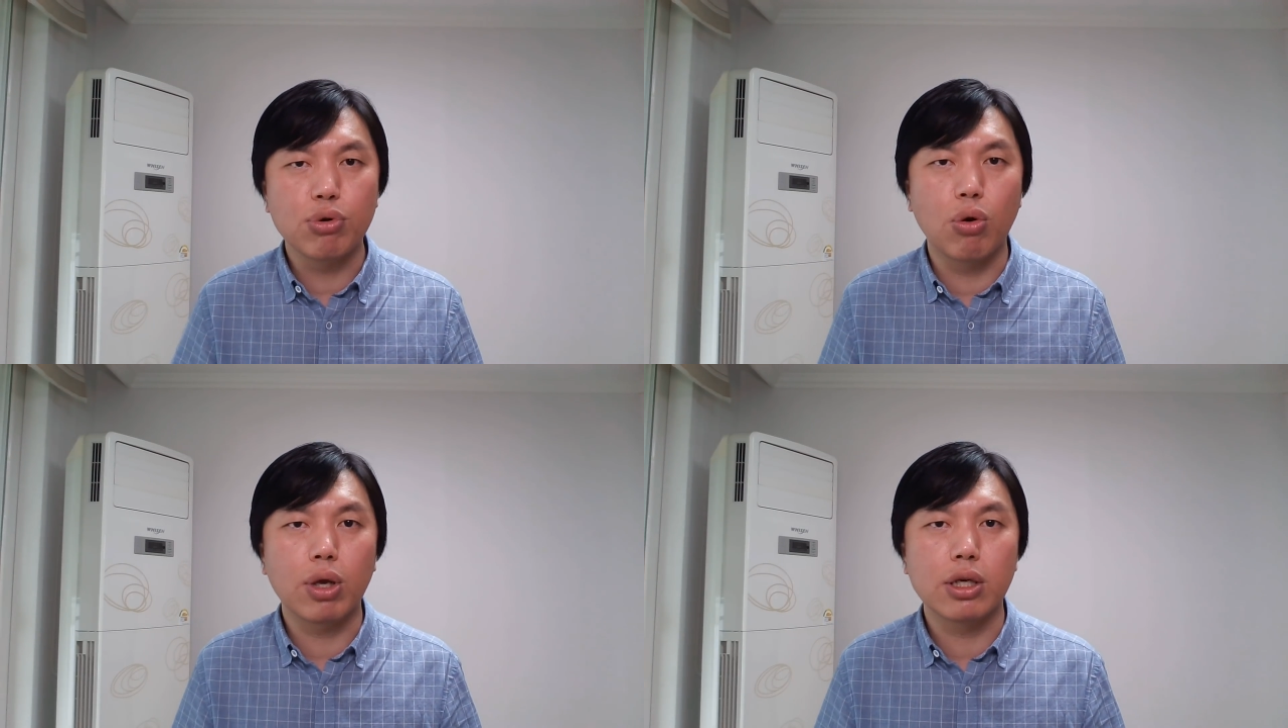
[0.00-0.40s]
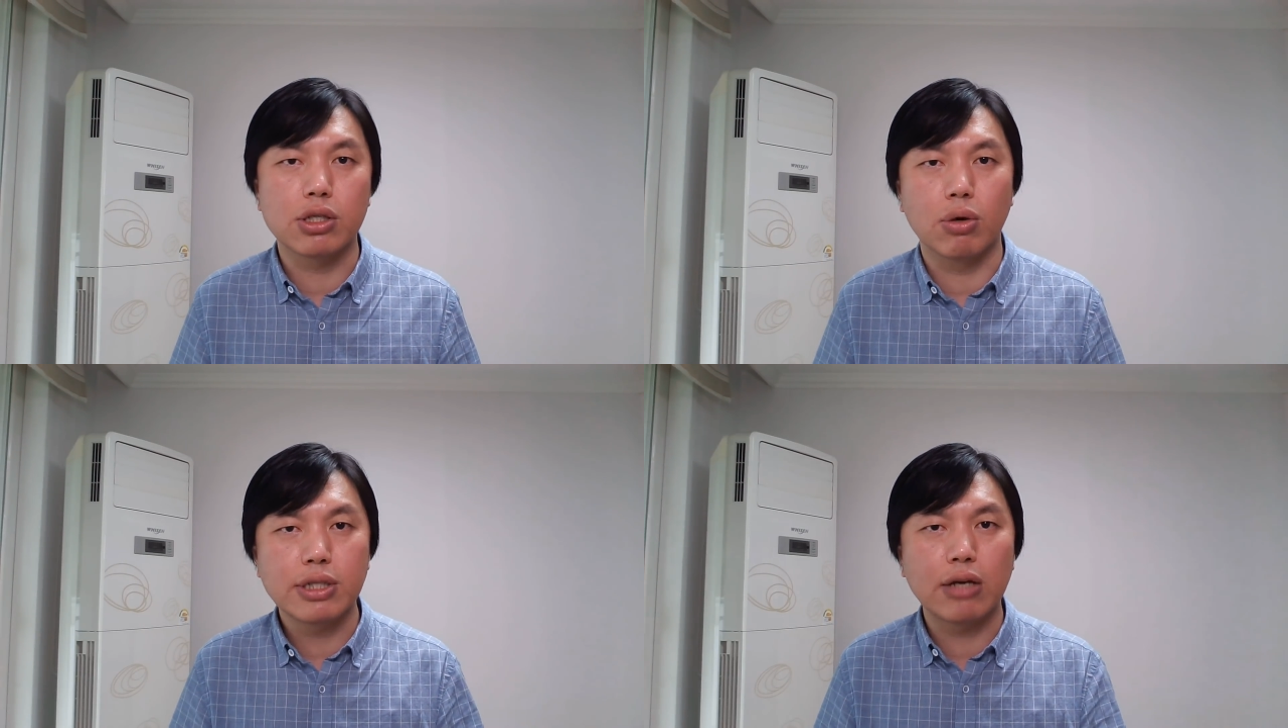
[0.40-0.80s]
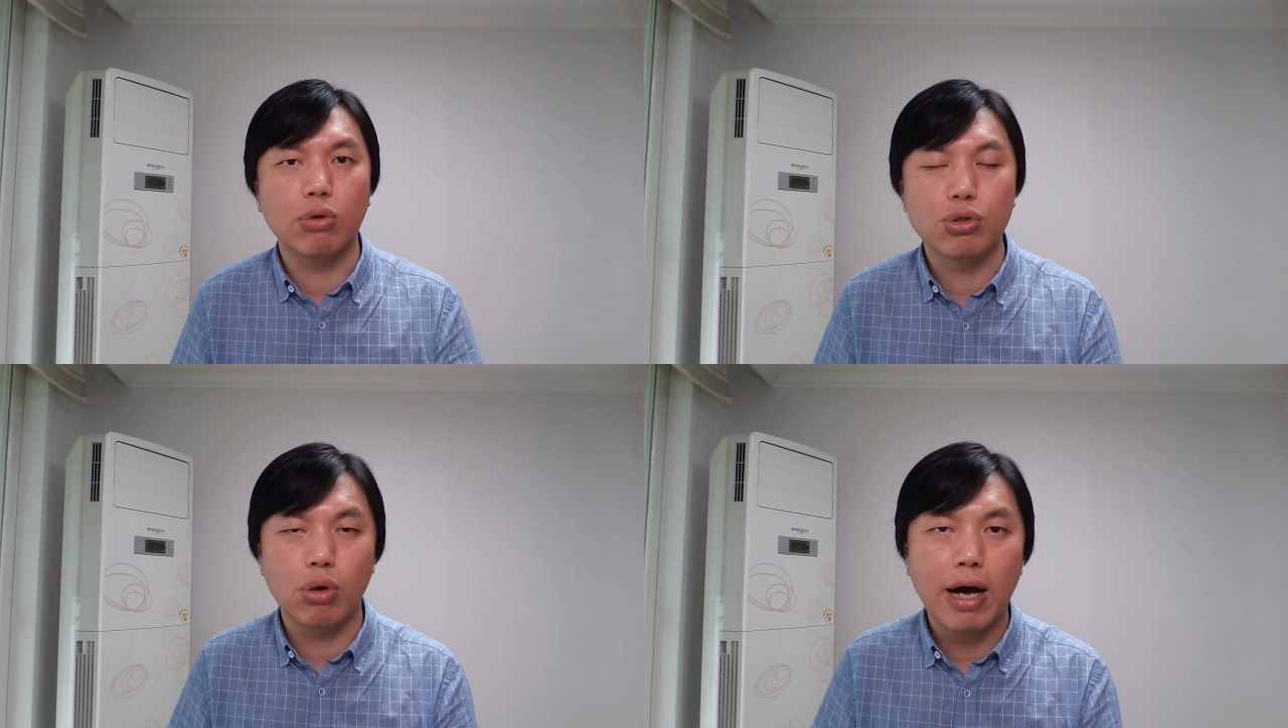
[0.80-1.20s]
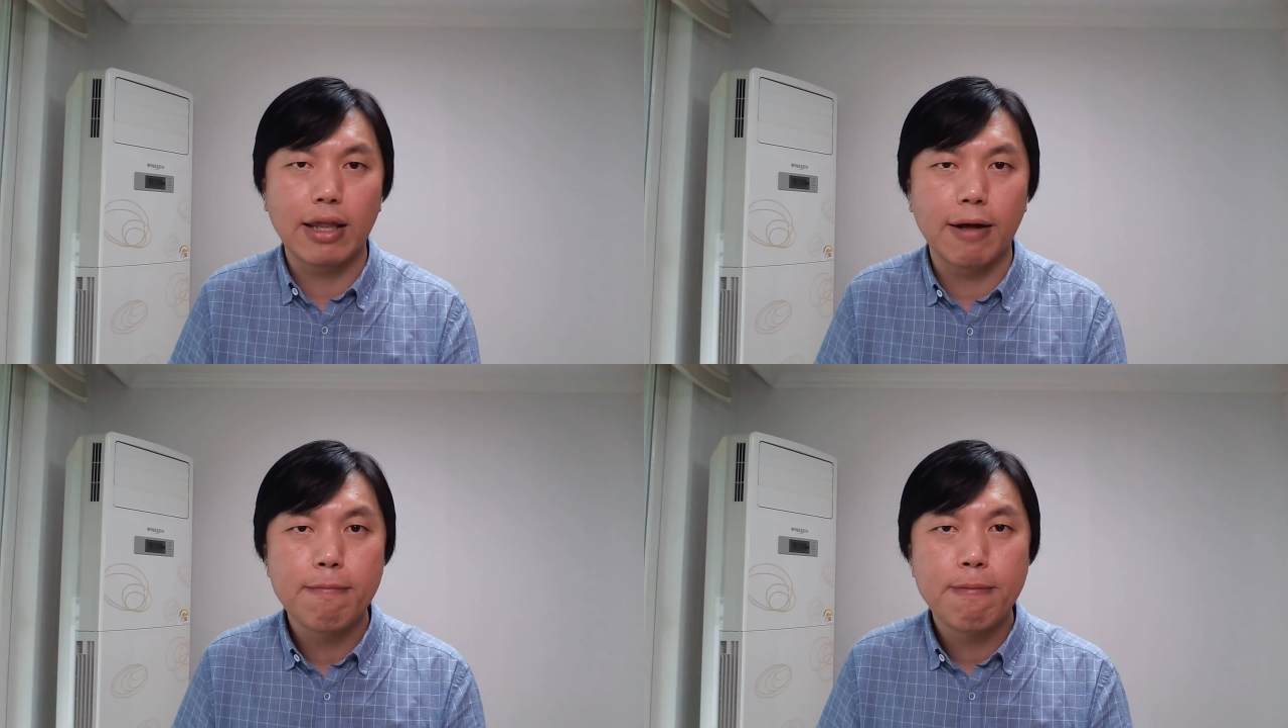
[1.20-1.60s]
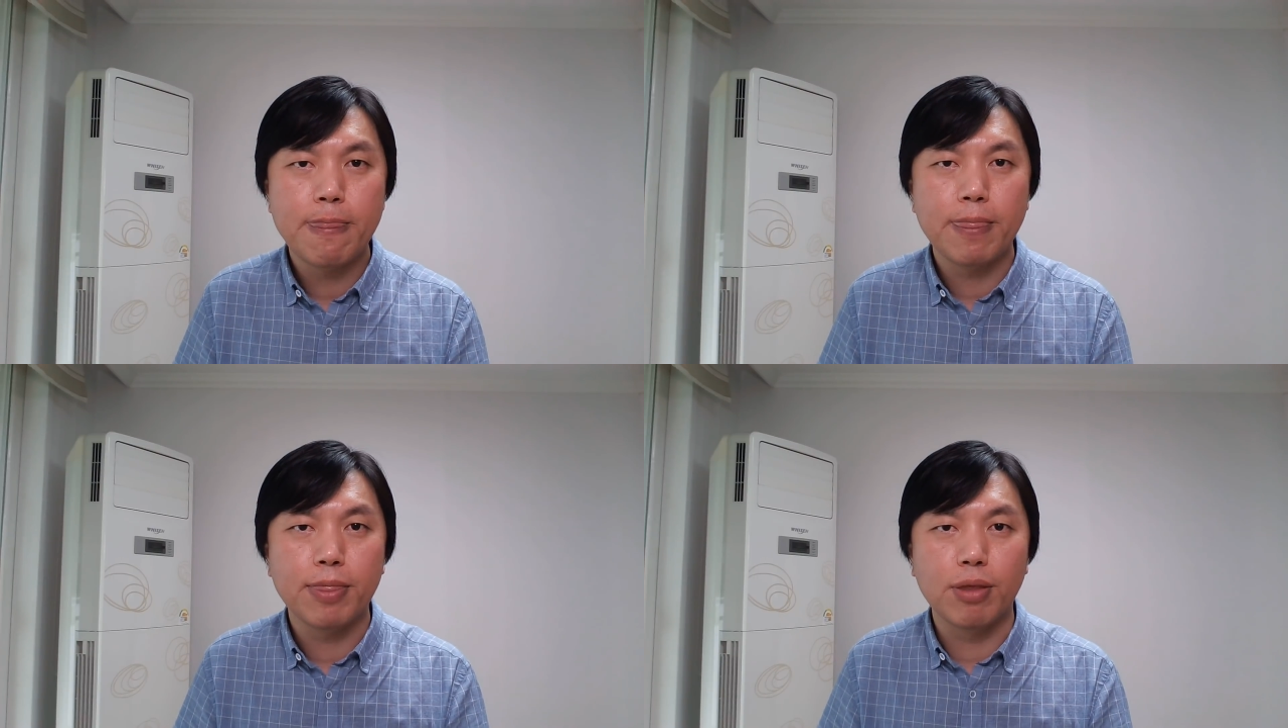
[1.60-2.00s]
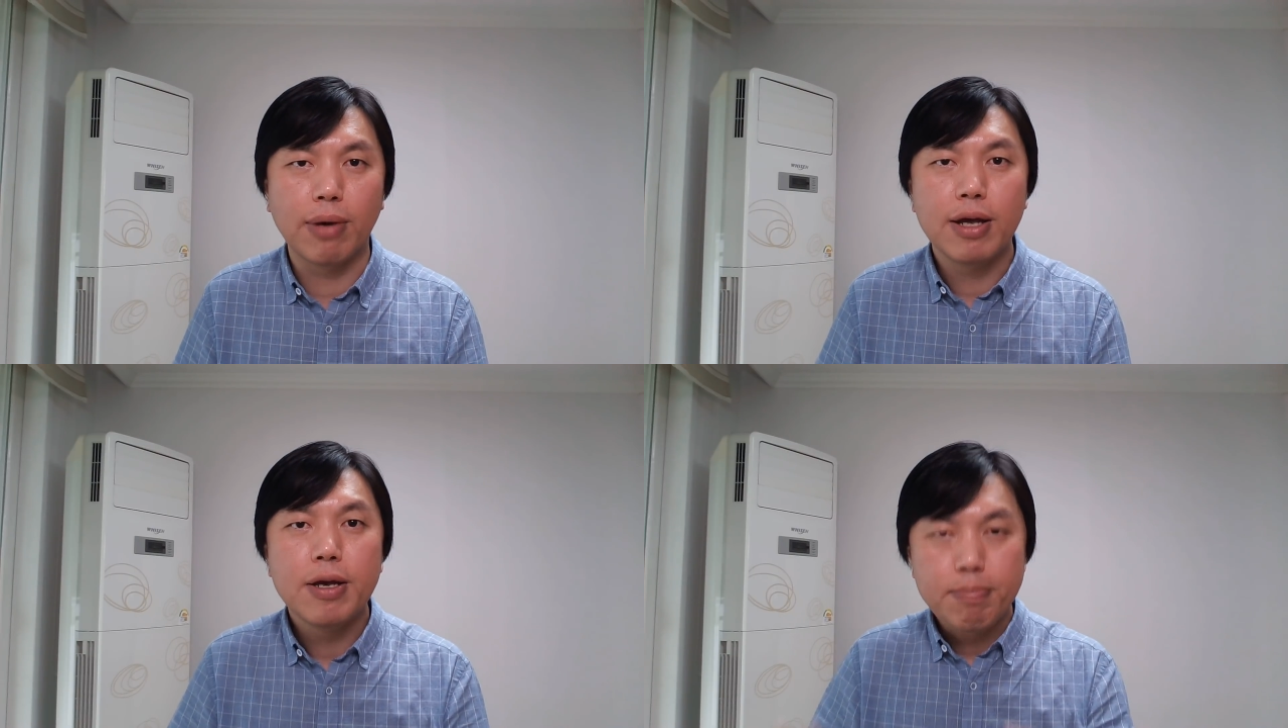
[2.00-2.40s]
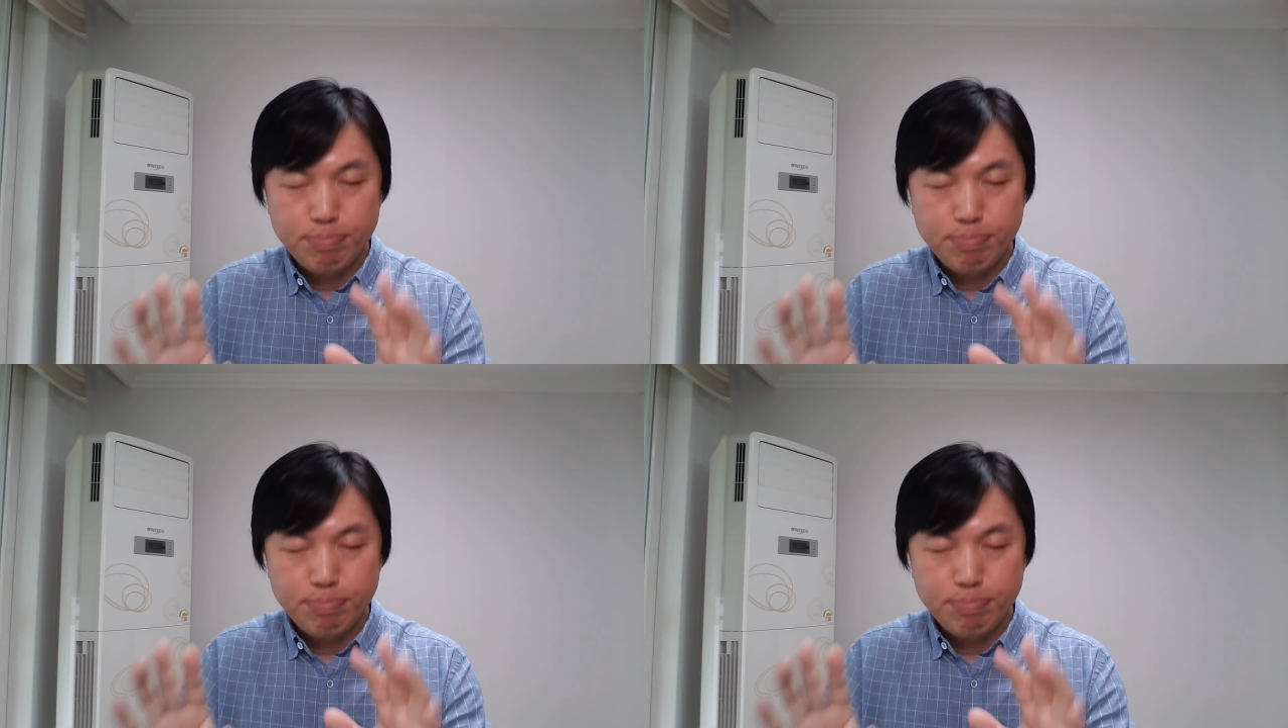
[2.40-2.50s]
公义的时候站出去说话的，对吧？